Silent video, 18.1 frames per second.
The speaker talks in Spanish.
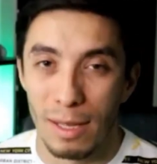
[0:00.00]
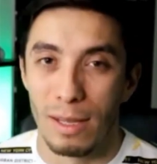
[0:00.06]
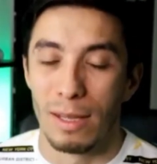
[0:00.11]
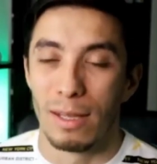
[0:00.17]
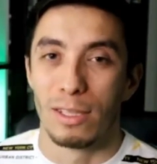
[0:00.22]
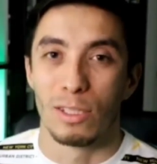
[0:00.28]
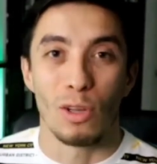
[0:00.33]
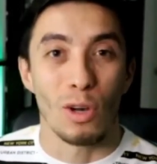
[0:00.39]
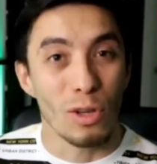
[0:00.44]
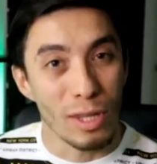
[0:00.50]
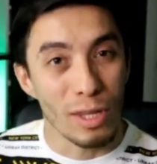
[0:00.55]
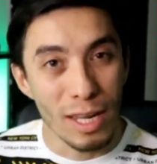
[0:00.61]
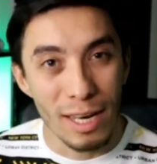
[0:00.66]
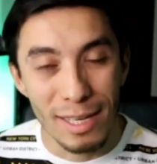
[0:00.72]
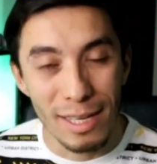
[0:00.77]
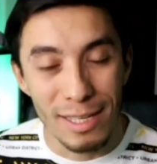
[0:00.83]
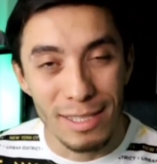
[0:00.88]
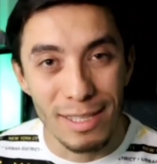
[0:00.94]
Solo tienen
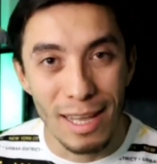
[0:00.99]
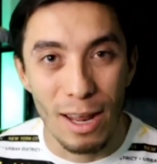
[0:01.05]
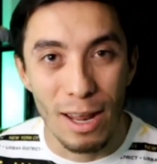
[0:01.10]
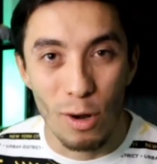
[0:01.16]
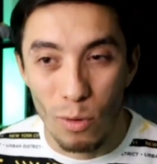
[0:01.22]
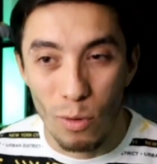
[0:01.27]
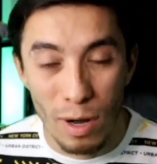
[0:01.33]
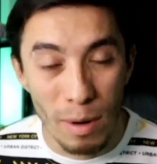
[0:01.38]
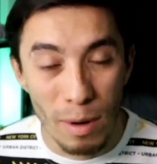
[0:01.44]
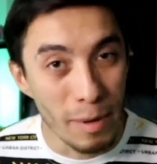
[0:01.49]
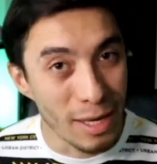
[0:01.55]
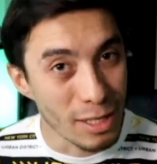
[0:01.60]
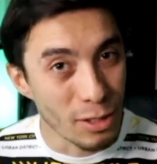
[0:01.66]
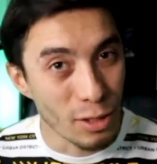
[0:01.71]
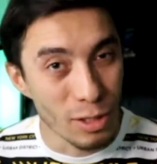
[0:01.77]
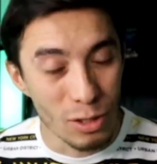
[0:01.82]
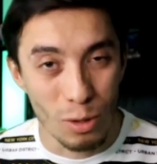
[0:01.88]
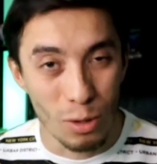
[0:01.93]
que instalar una
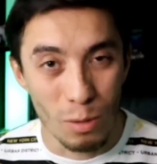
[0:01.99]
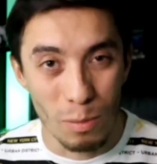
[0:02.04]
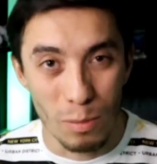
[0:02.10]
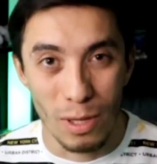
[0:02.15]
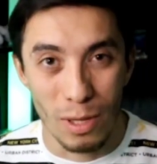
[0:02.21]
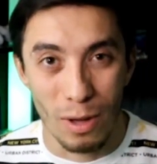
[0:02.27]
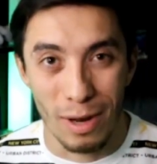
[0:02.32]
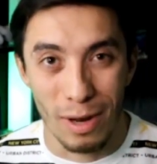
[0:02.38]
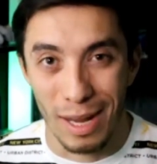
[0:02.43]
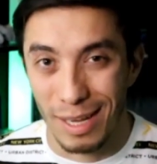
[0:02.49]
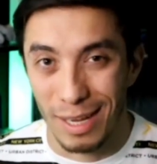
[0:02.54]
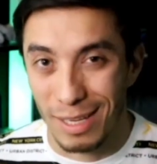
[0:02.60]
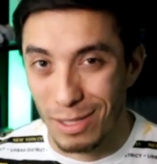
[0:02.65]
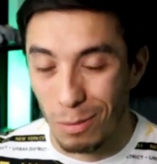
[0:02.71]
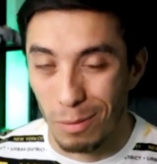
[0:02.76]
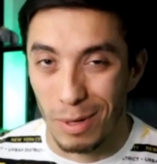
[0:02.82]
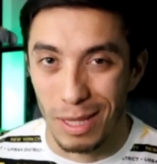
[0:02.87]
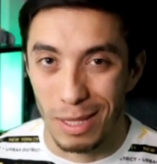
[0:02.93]
aplicación en su computadora, es
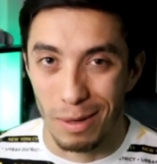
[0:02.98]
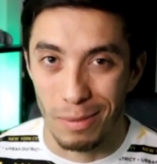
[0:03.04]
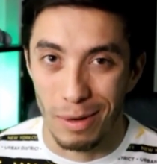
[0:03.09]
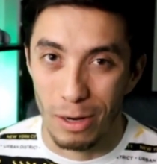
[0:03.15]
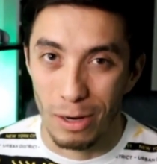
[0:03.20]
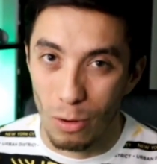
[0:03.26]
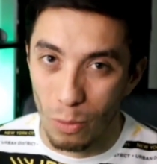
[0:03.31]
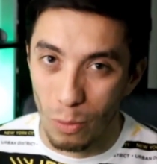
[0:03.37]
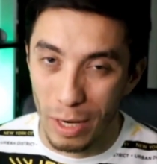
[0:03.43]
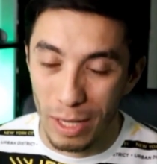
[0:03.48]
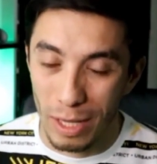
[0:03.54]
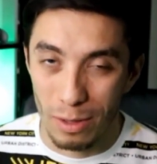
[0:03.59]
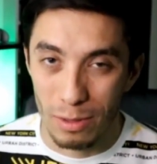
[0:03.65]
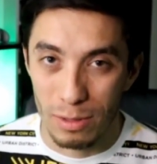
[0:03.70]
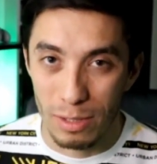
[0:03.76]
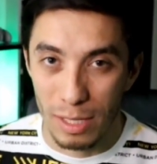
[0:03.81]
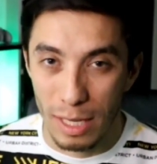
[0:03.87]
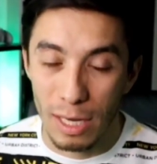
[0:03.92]
compatible con
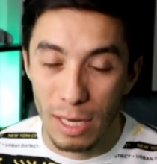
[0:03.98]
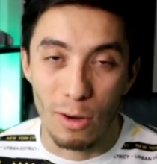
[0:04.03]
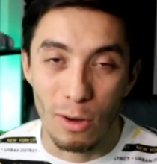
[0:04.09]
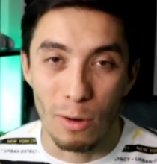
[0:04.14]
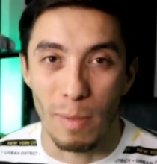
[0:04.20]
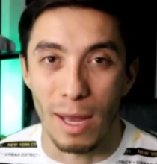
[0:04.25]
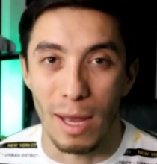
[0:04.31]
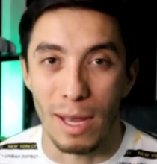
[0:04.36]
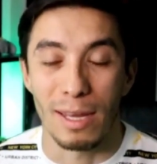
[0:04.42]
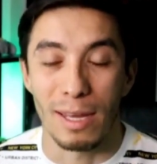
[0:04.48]
Windows y con Mac.